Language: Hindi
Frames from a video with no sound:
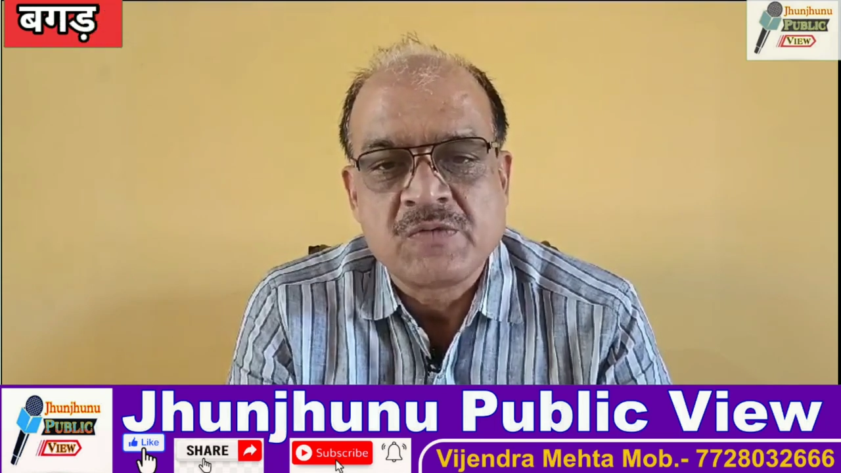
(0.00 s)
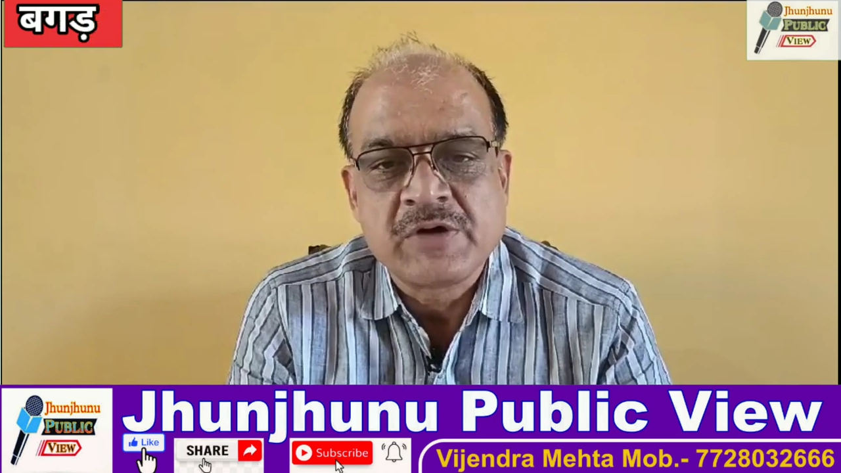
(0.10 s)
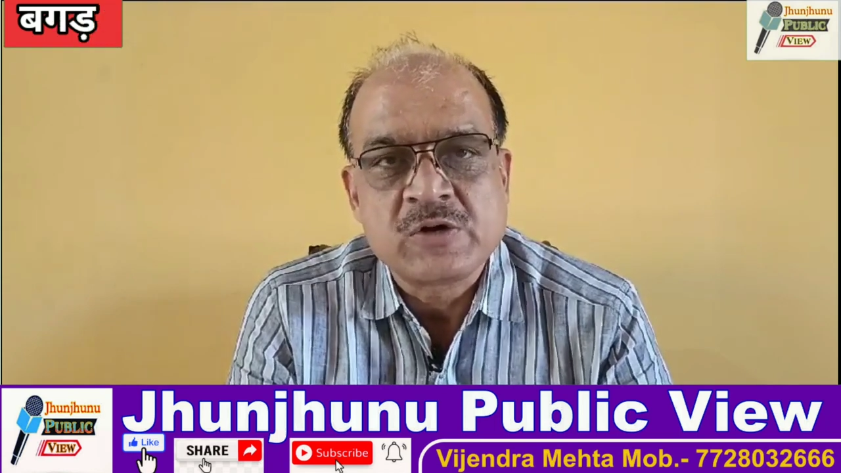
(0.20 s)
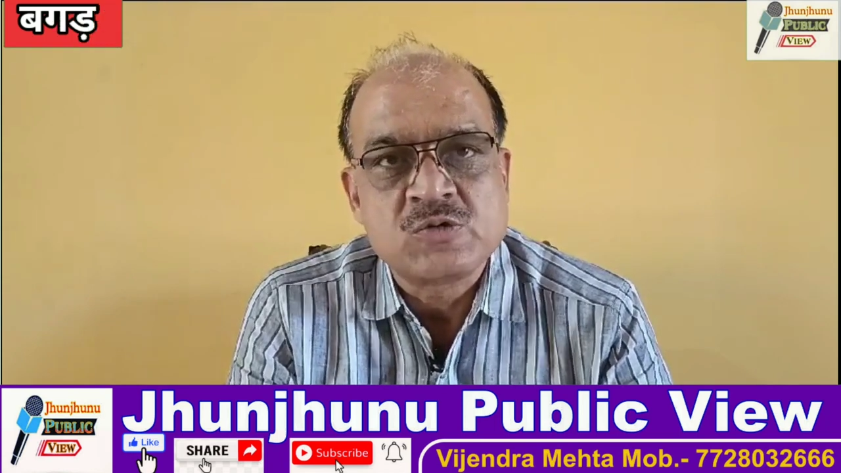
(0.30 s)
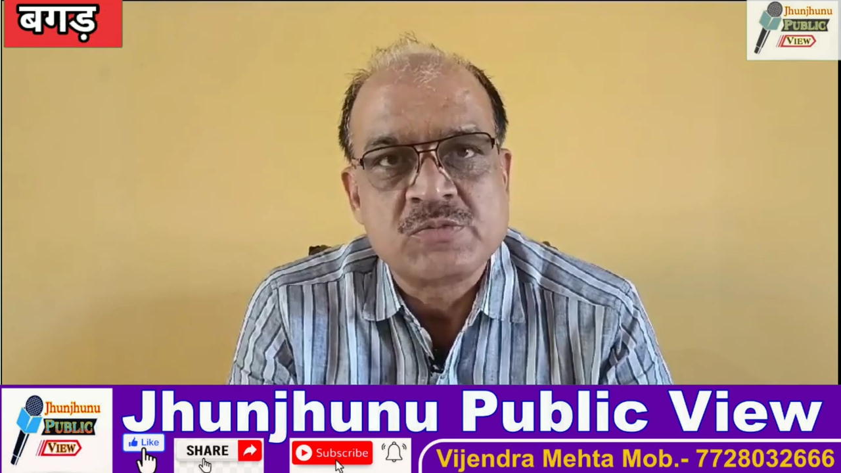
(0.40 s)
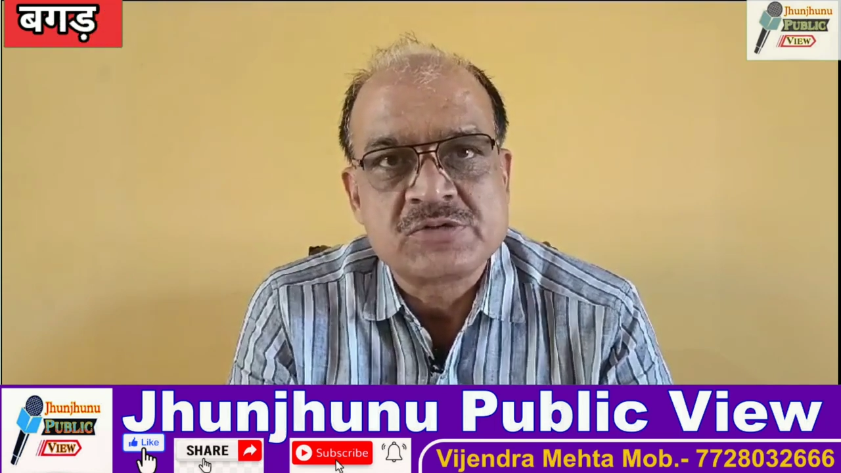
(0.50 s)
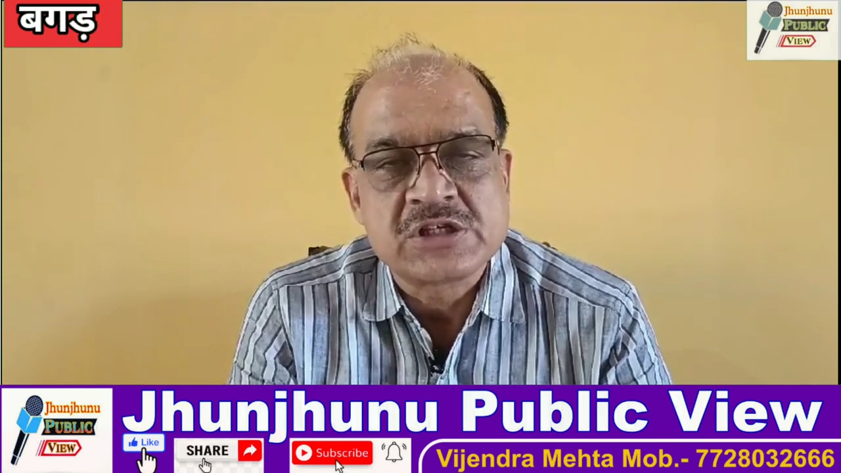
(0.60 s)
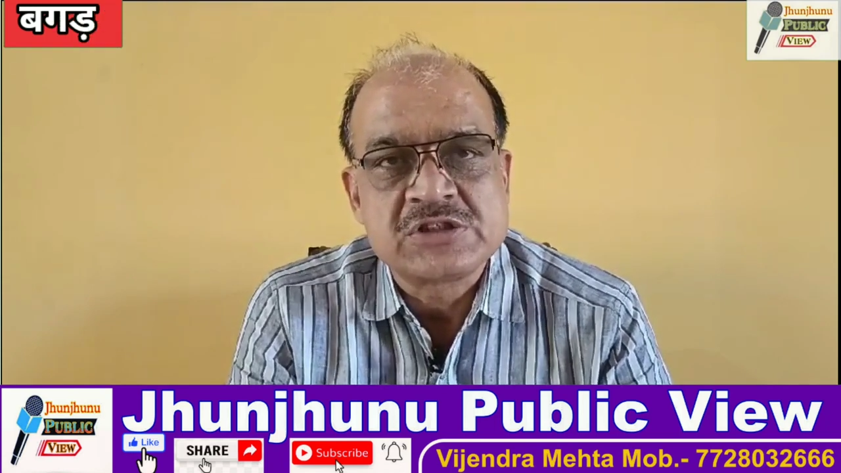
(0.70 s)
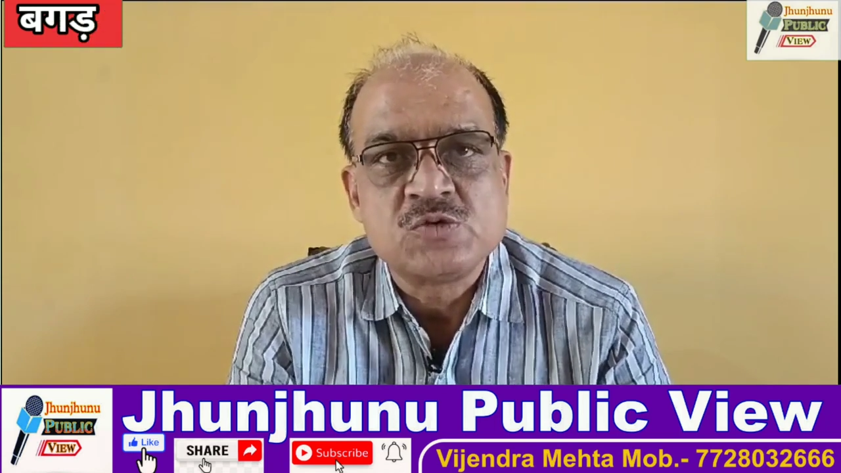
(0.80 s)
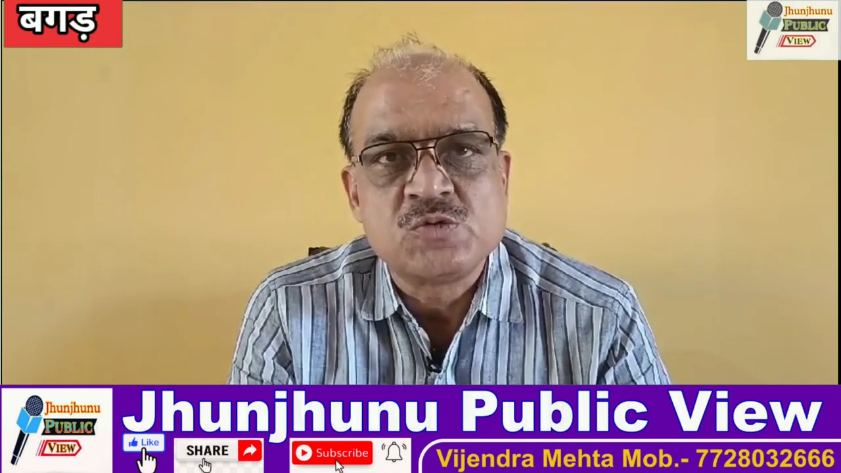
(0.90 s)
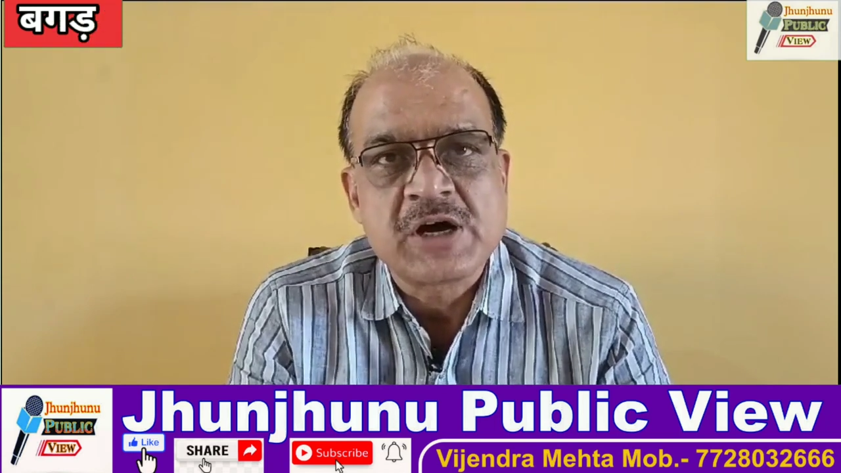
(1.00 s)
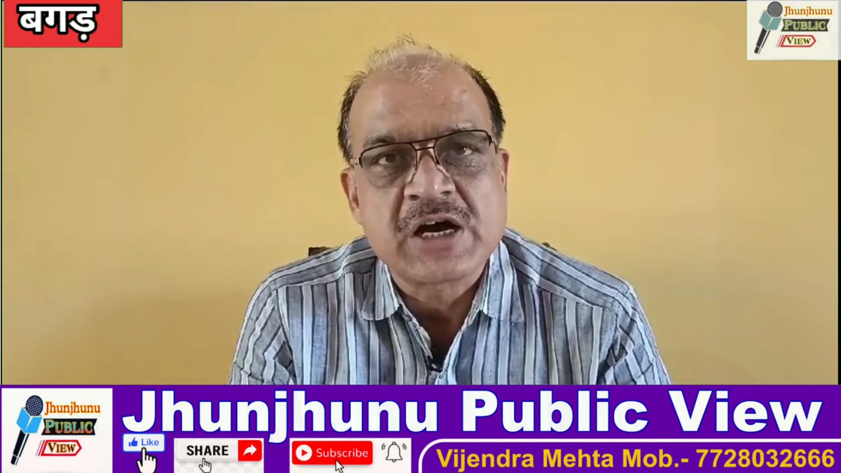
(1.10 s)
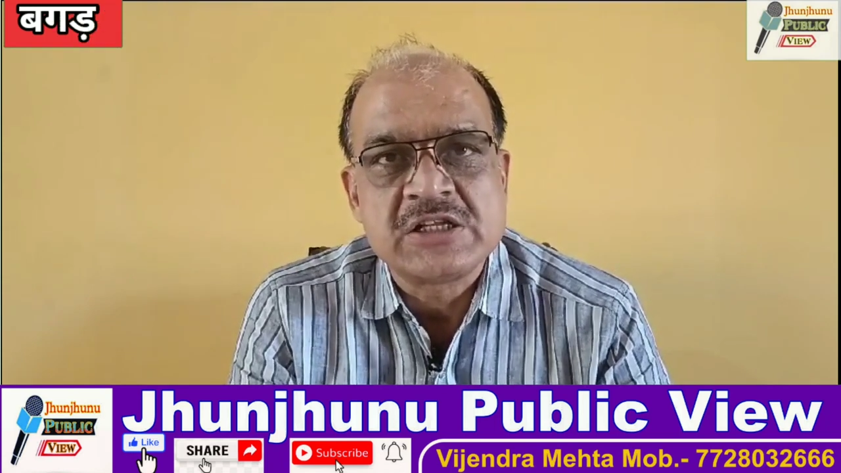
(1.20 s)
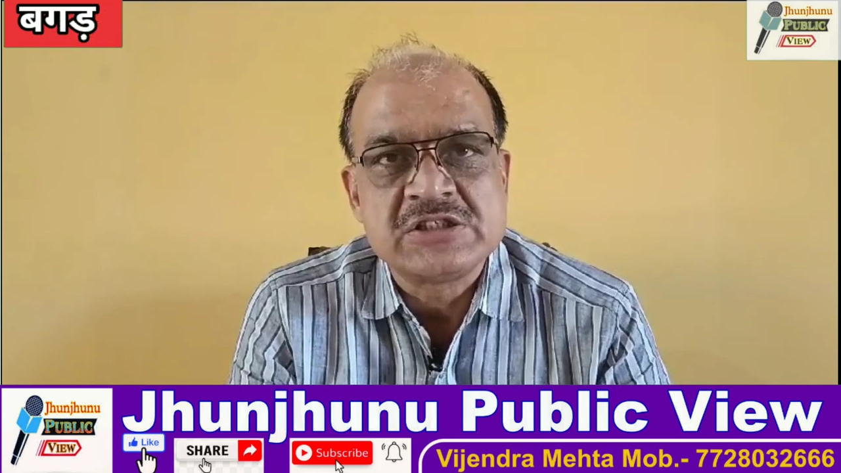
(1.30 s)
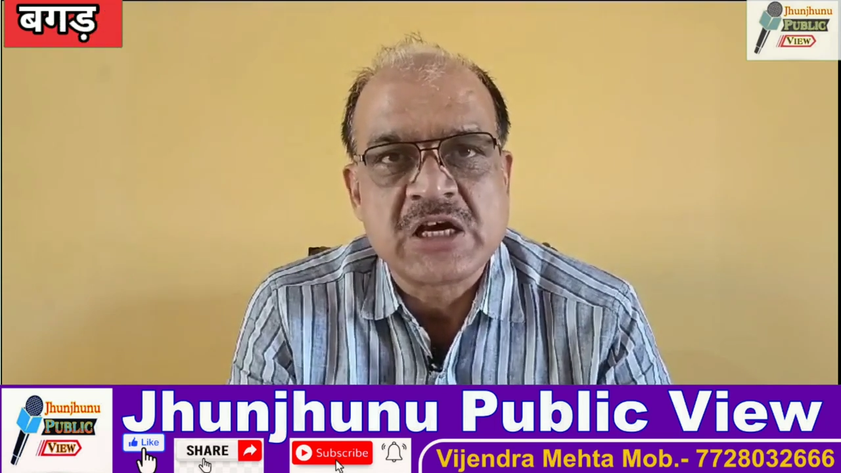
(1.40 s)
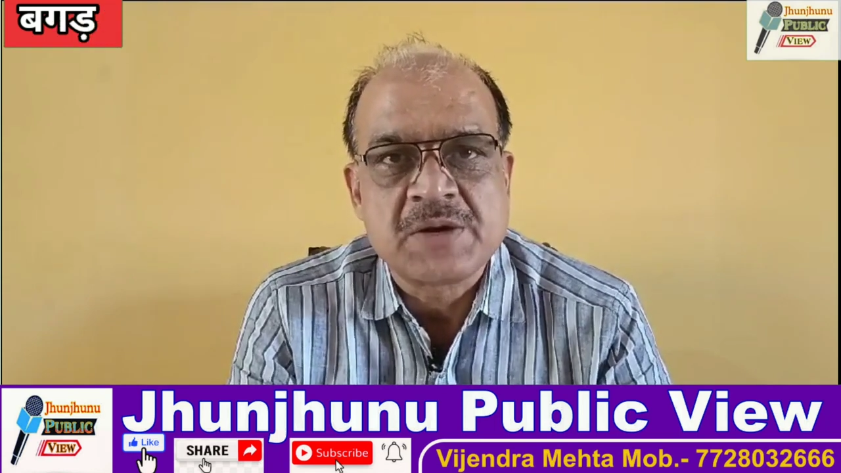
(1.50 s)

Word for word: व उम, सचिव उमाकांत जी